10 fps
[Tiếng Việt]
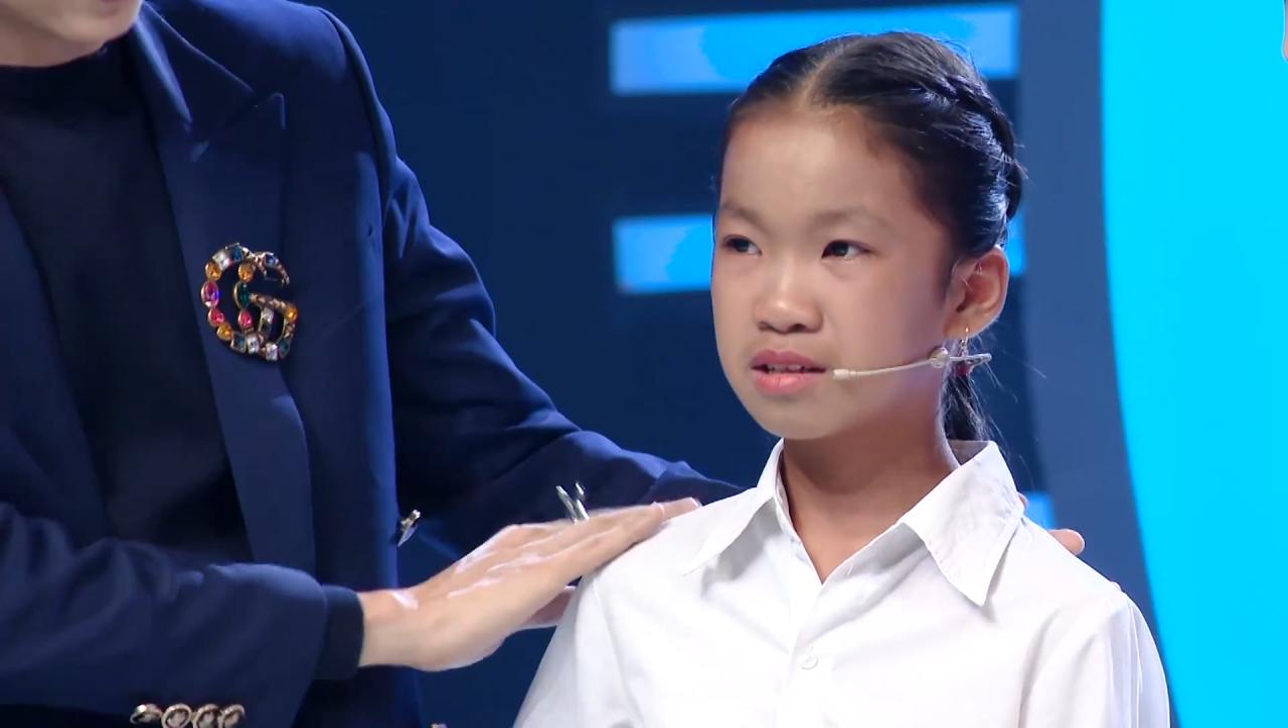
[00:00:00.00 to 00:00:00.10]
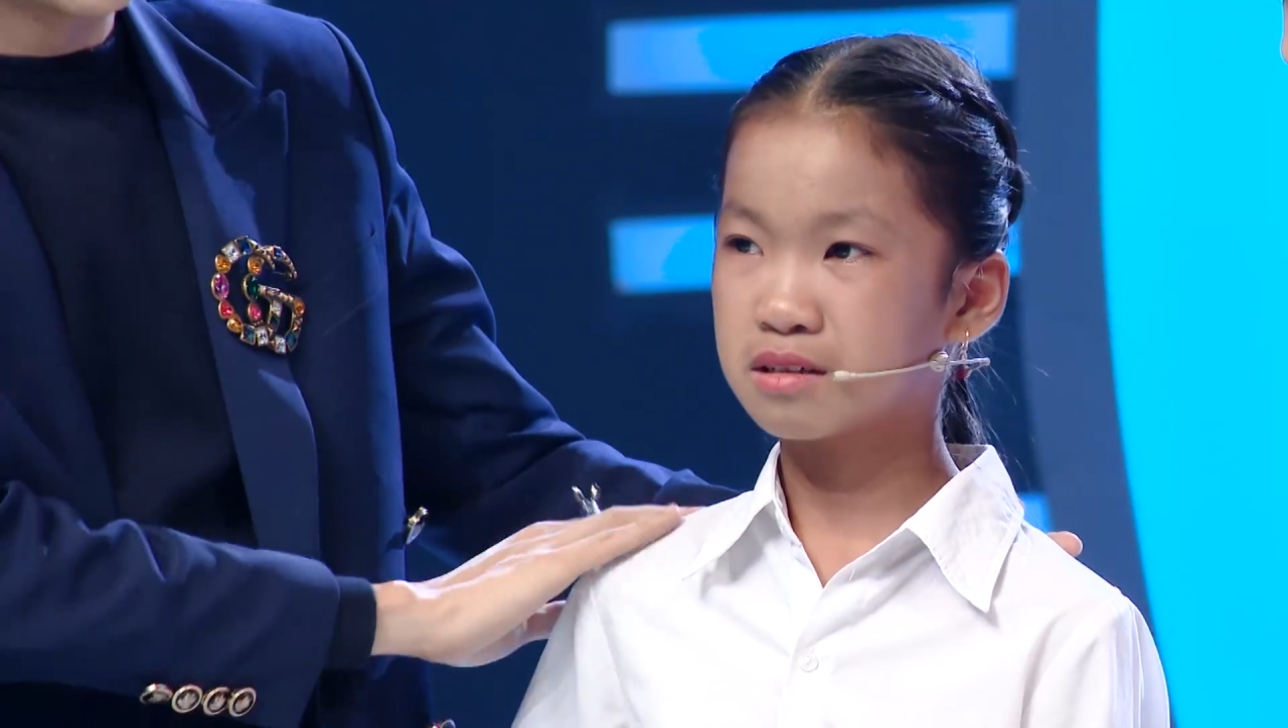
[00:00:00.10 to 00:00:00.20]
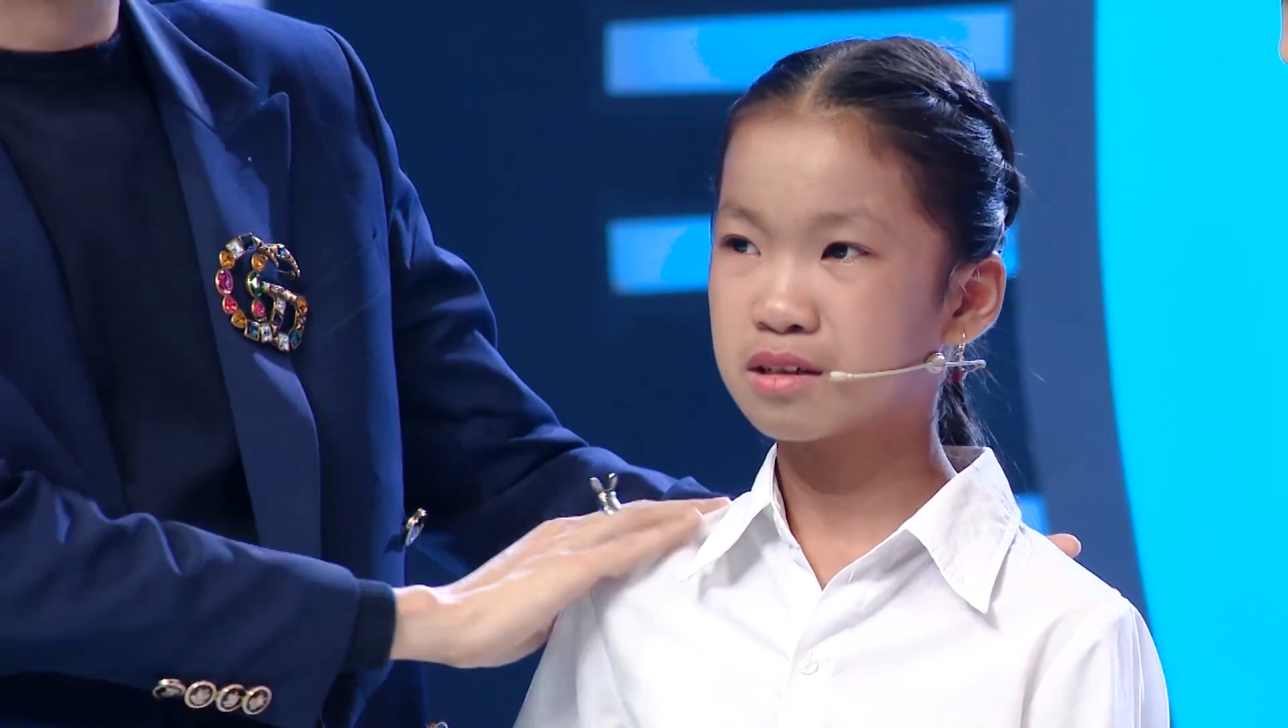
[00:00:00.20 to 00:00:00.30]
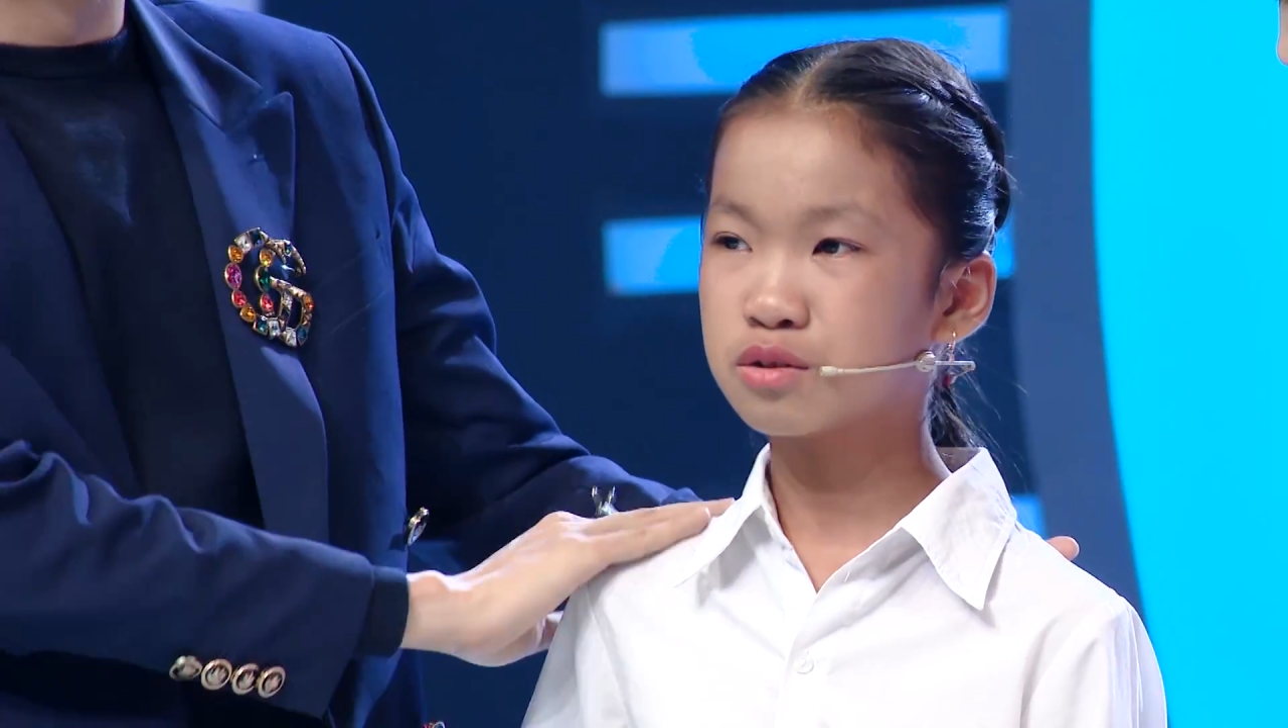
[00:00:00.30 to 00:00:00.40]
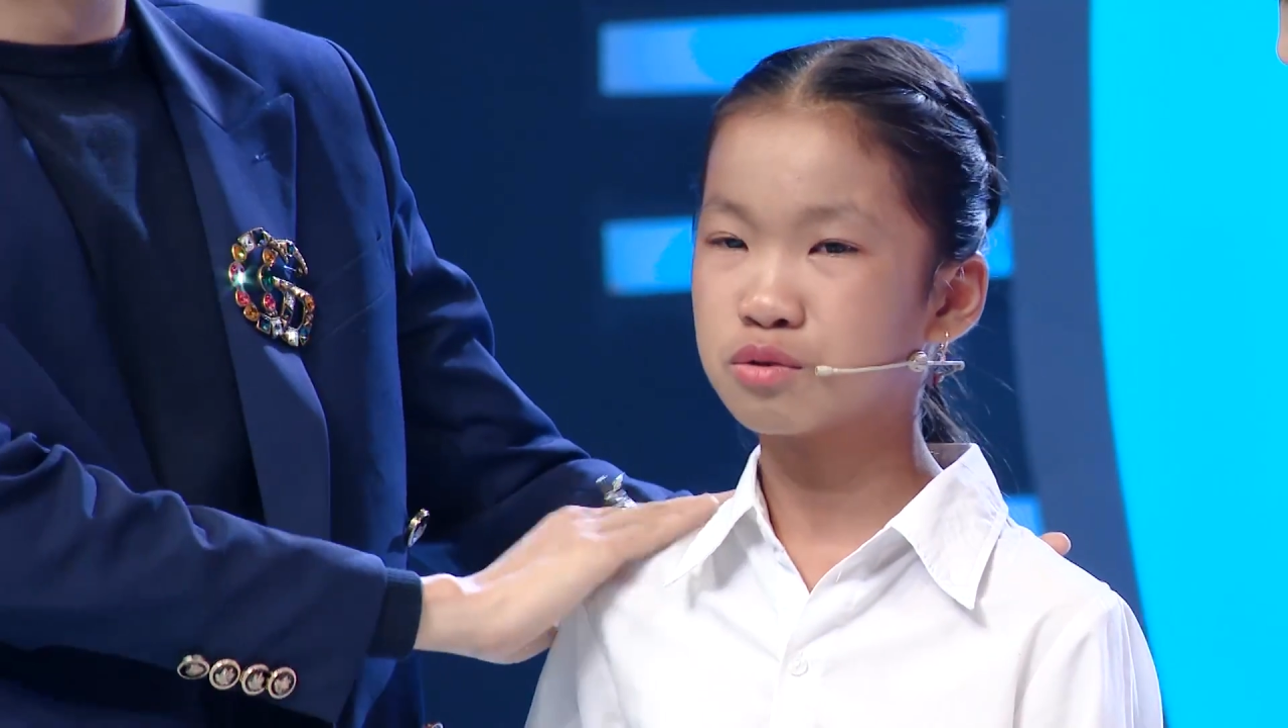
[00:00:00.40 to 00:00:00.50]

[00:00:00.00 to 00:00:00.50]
Dạ thưa